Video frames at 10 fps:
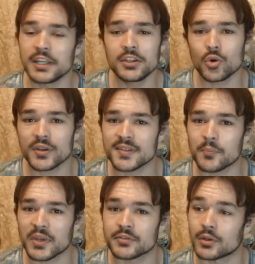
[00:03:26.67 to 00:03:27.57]
ignorez
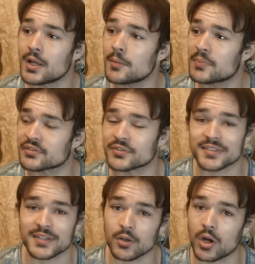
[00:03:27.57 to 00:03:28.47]
ces personnes-là parce que
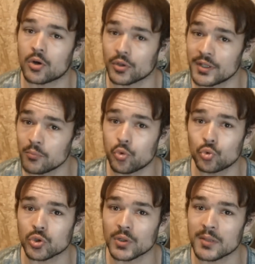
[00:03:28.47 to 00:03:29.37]
ça serait leur accorder
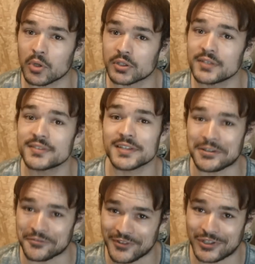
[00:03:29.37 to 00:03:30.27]
beaucoup trop d'importance
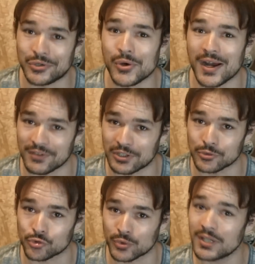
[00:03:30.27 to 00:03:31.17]
et faites-le avec
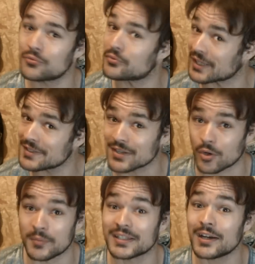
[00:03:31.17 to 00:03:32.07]
le sourire, vous verrez, ça
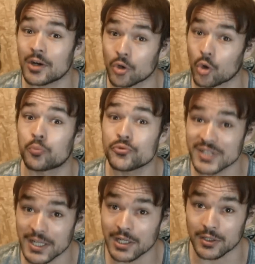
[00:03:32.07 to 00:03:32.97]
leur mettra encore
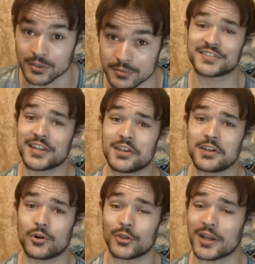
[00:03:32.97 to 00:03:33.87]
plus les glandes. Ça y
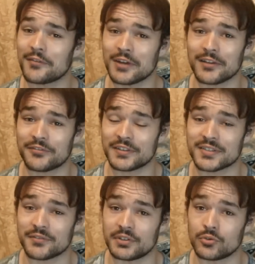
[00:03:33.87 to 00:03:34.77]
est, on arrive à la fin de
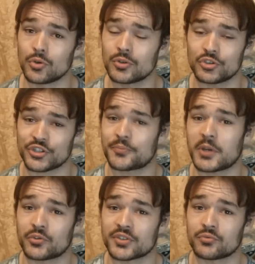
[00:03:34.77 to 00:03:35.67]
cette vidéo,
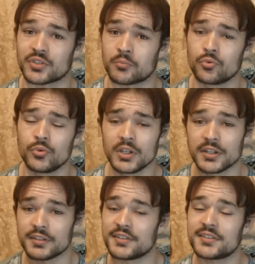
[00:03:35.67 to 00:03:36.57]
j'espère que ça vous a plu.
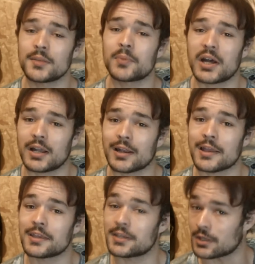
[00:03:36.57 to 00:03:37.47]
N'hésitez pas à la
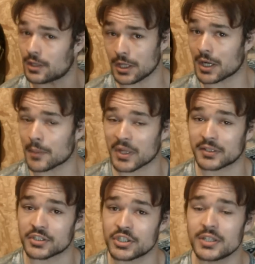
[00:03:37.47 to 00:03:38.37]
liker et à la
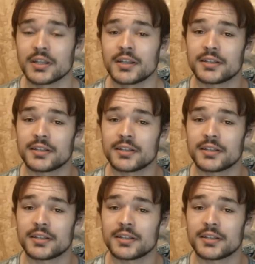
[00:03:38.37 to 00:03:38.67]
partager.